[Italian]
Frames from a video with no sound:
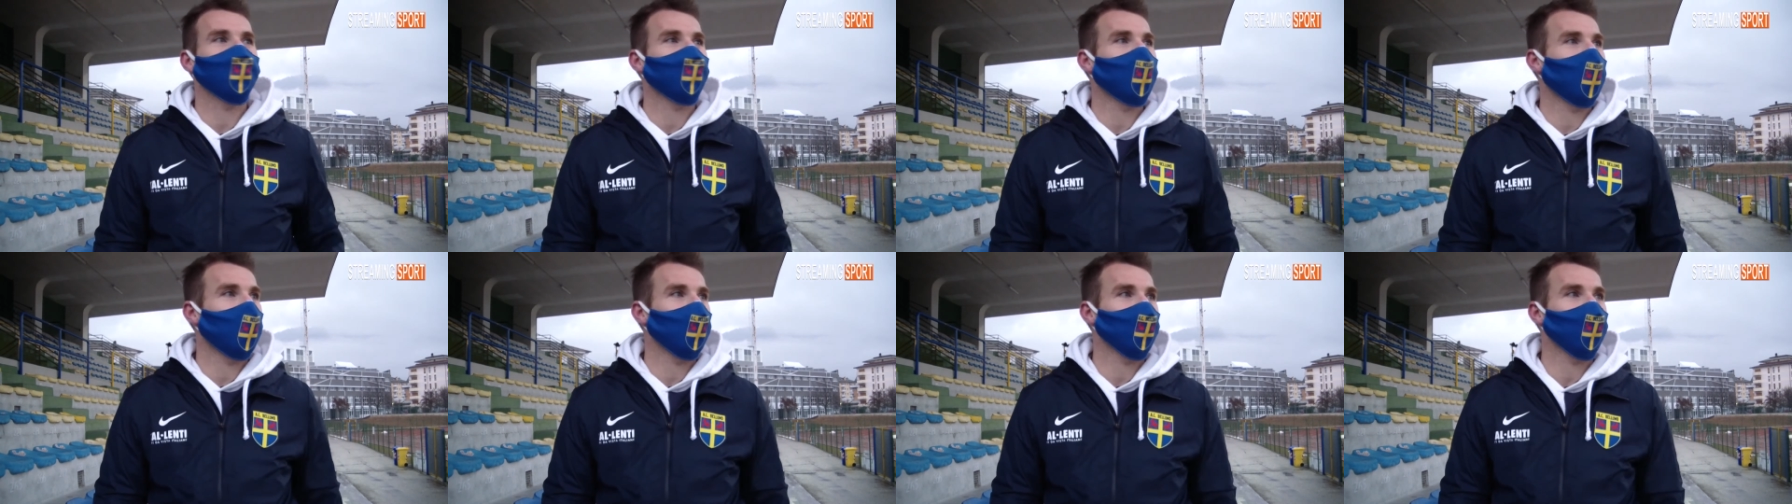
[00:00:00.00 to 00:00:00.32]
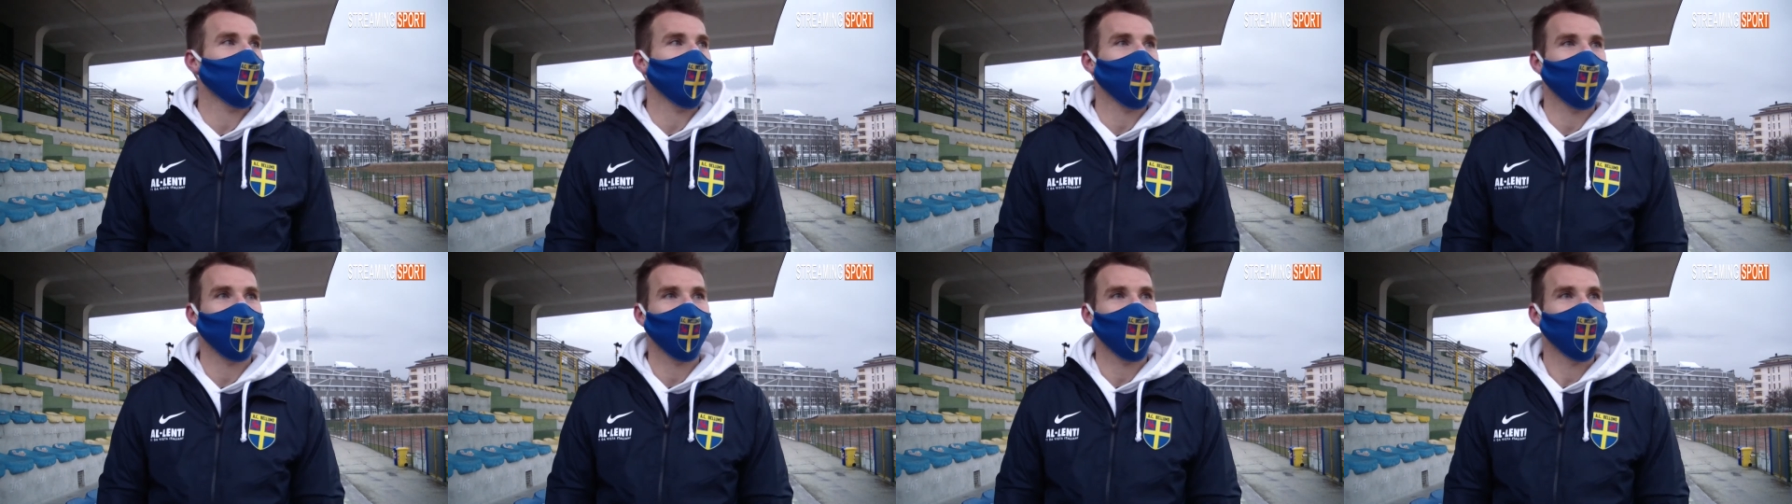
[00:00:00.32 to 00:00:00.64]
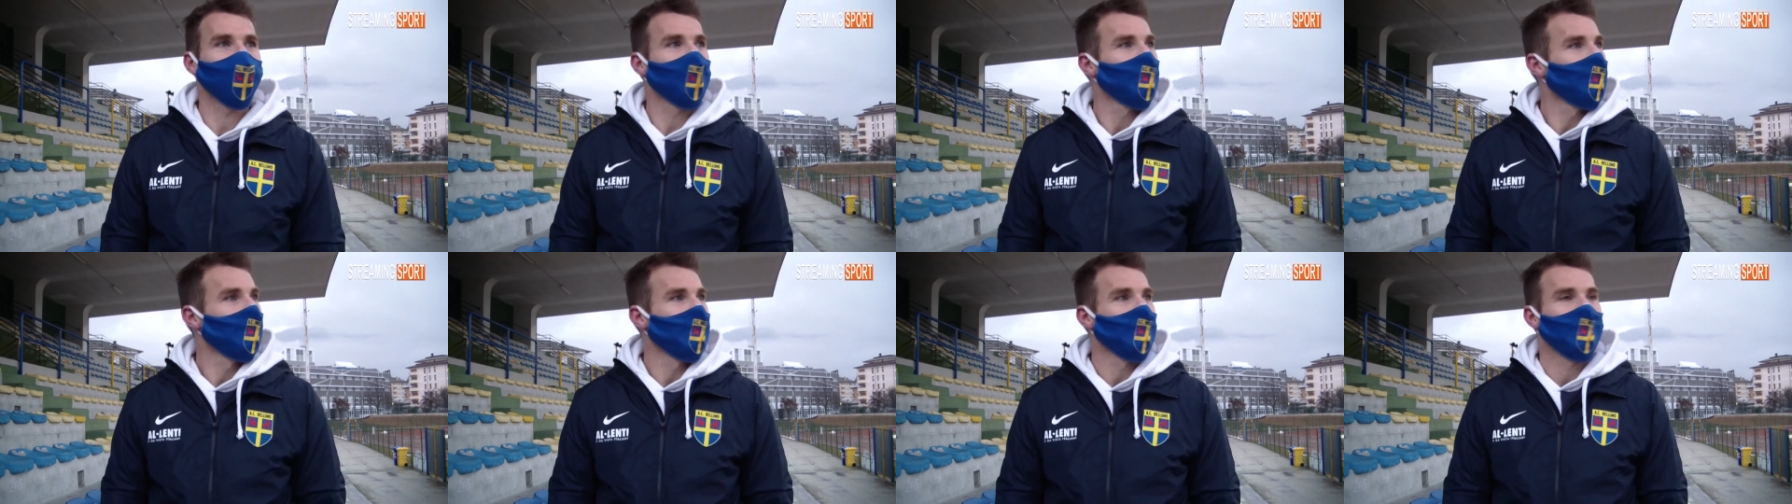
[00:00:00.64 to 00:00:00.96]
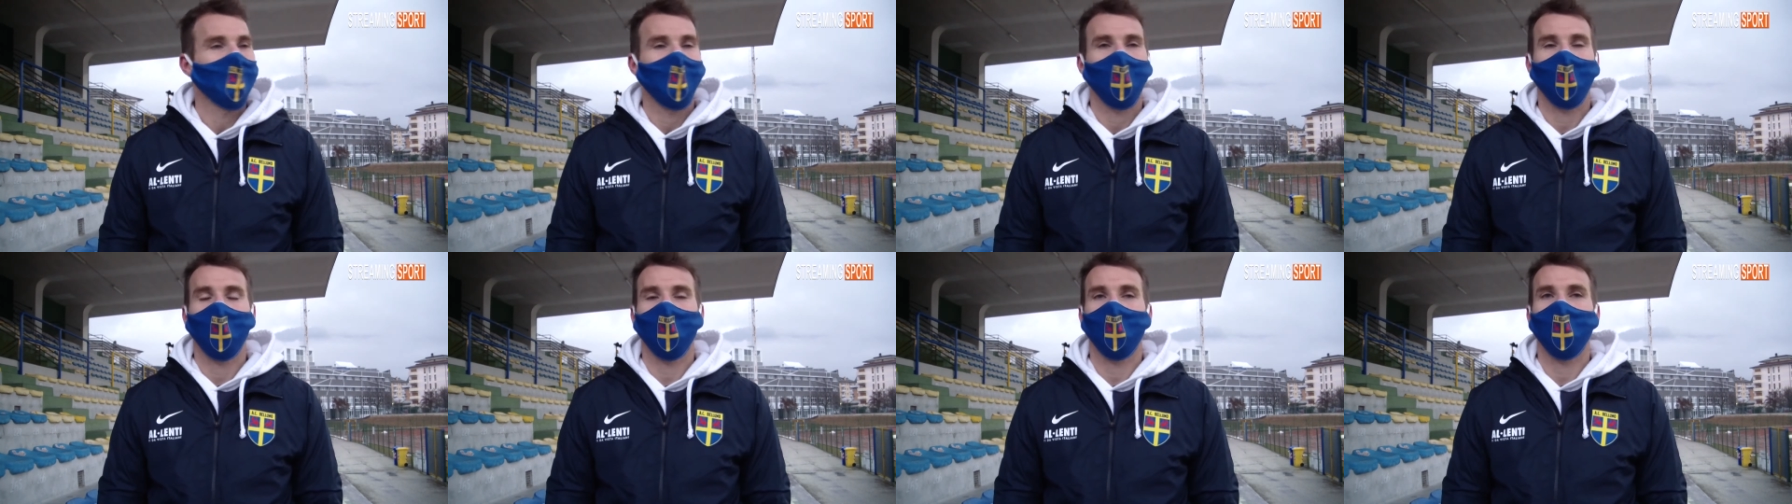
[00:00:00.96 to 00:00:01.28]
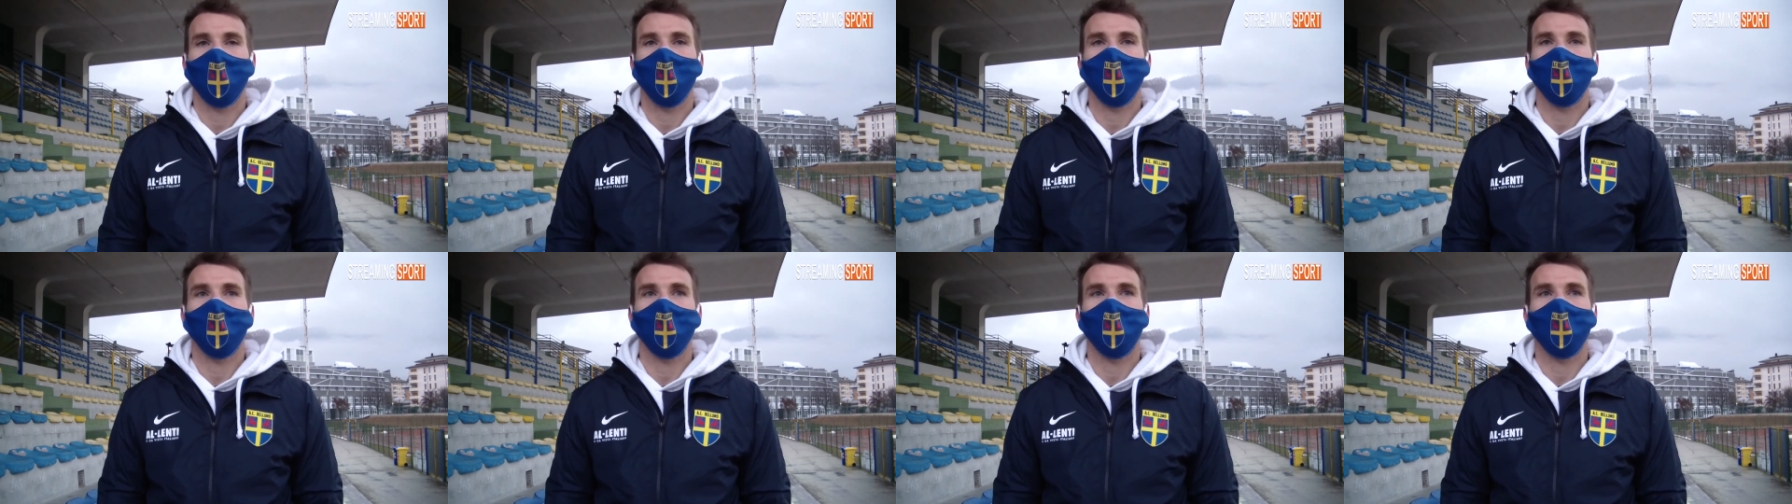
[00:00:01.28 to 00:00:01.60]
tanto
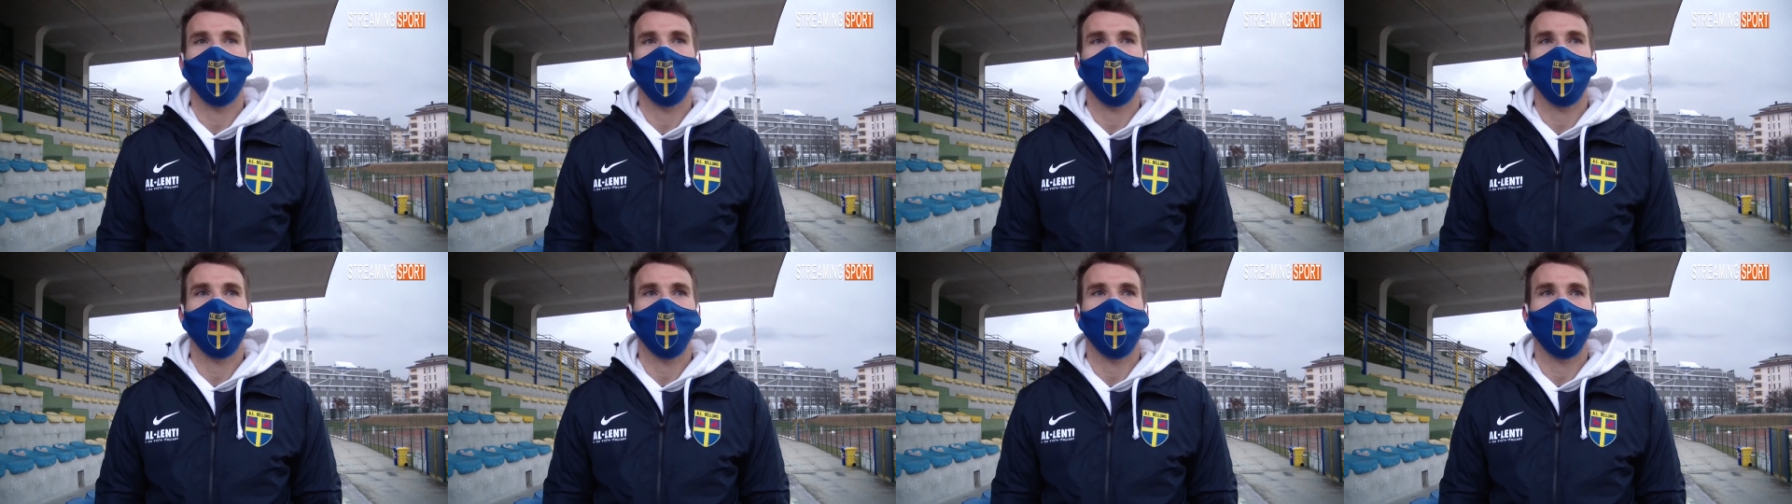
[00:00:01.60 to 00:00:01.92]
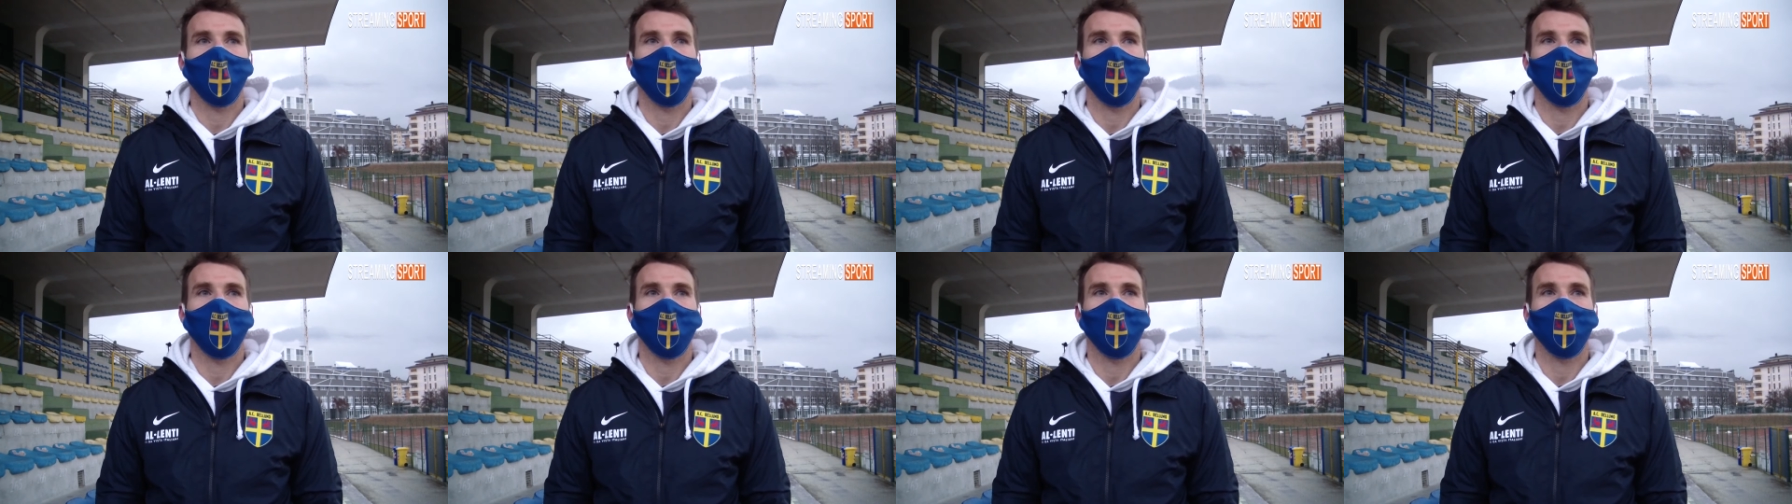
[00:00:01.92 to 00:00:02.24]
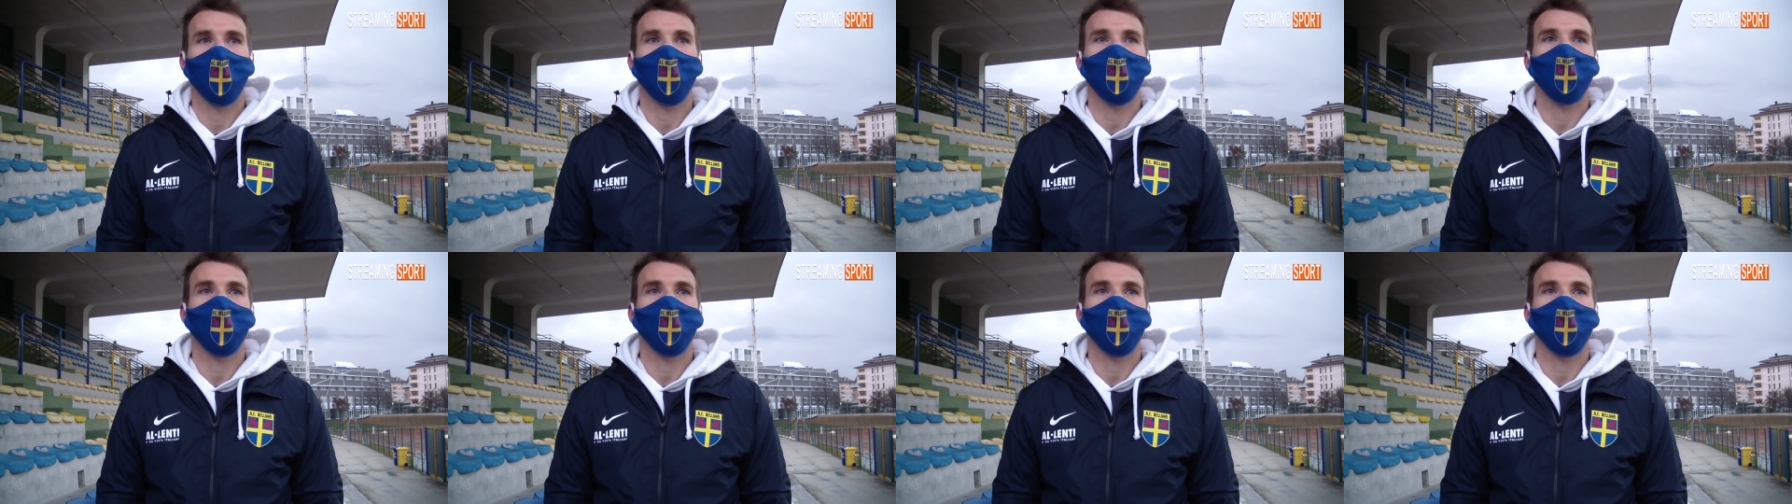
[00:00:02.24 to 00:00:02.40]
a